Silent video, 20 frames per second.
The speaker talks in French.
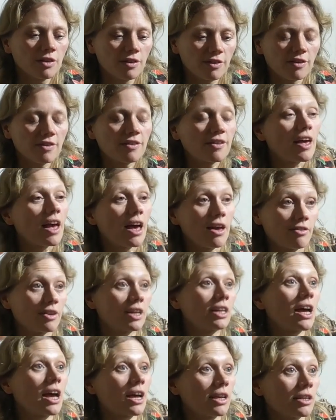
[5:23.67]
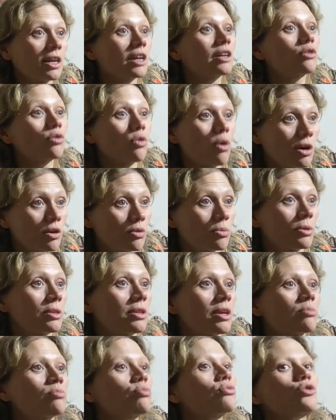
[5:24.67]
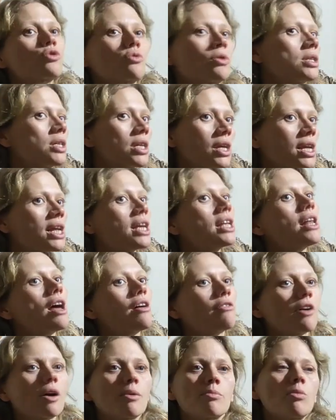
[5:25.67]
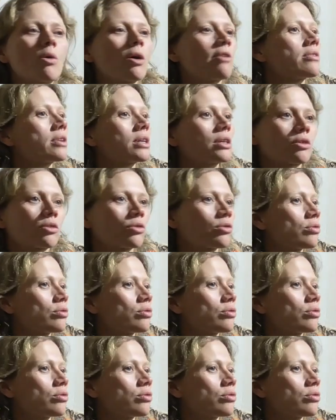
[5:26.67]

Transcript: des essais avec Karine, avec trois comédiennes pour choisir Leïla vraiment avec